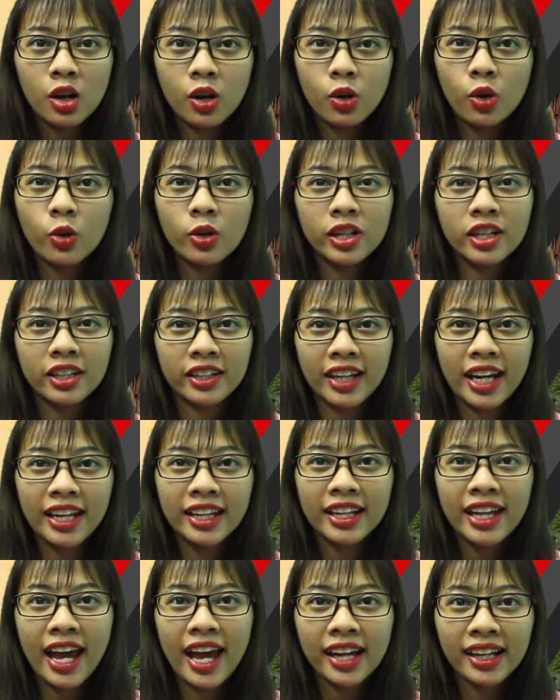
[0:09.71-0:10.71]
luôn được
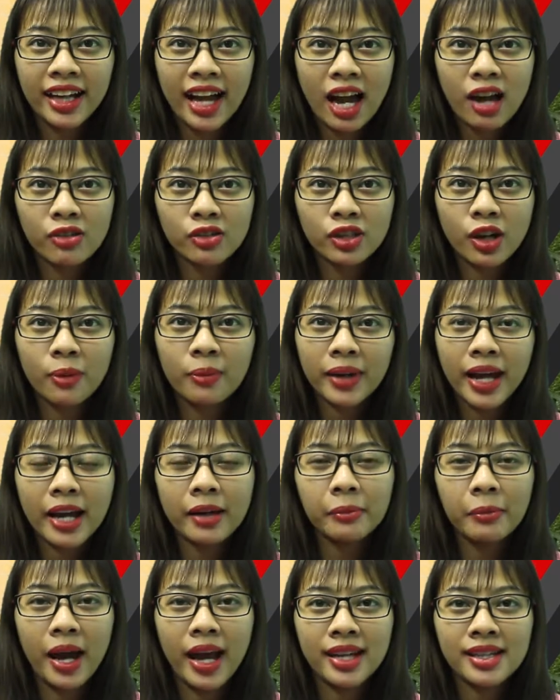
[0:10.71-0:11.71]
đánh giá cao trong
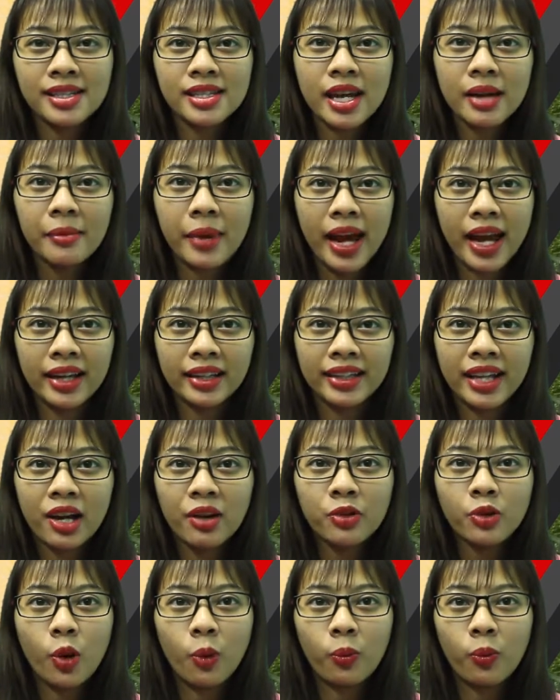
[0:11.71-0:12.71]
các bảng xếp hạng
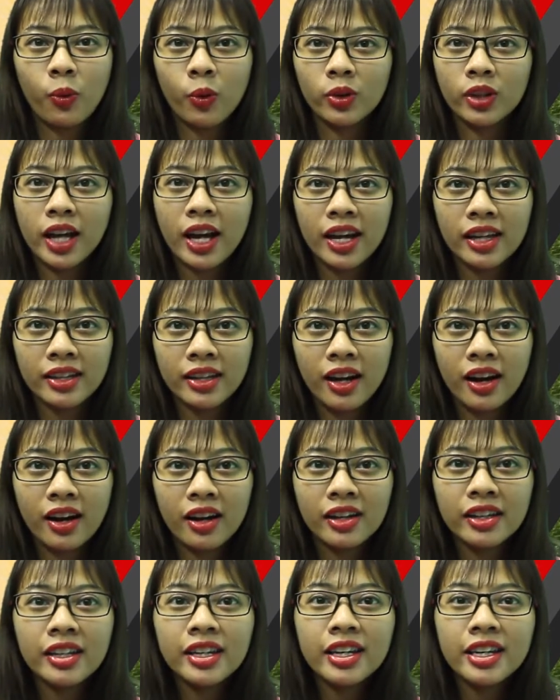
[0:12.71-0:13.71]
giáo dục của thế
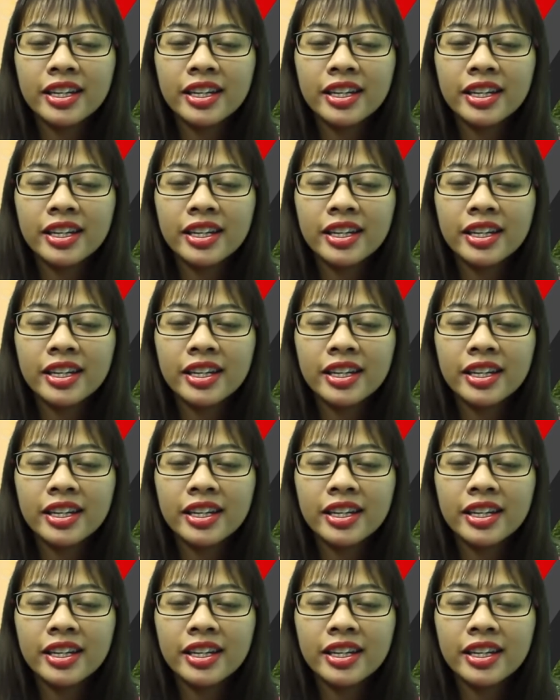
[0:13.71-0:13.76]
giới.